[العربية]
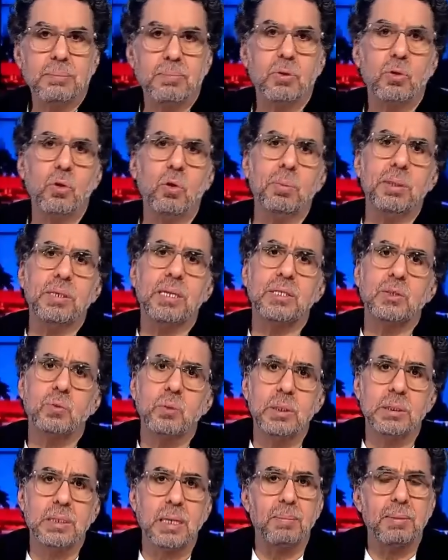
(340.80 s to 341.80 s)
بتهم
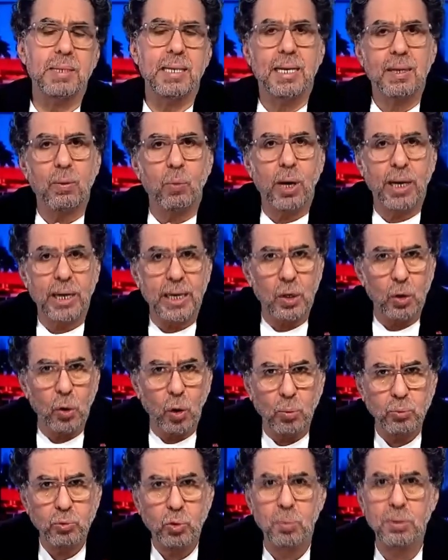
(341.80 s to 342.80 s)
التزوير طب وجه
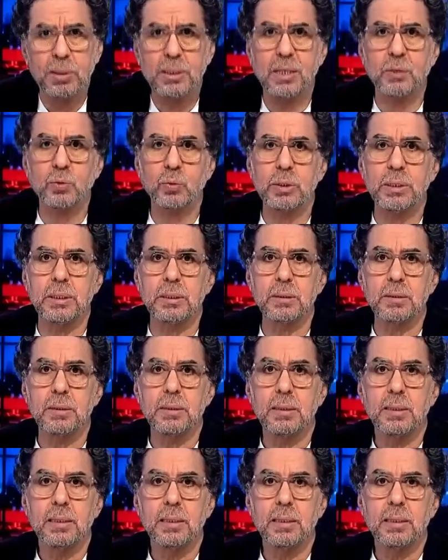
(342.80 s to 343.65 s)
لهم تهم التزوير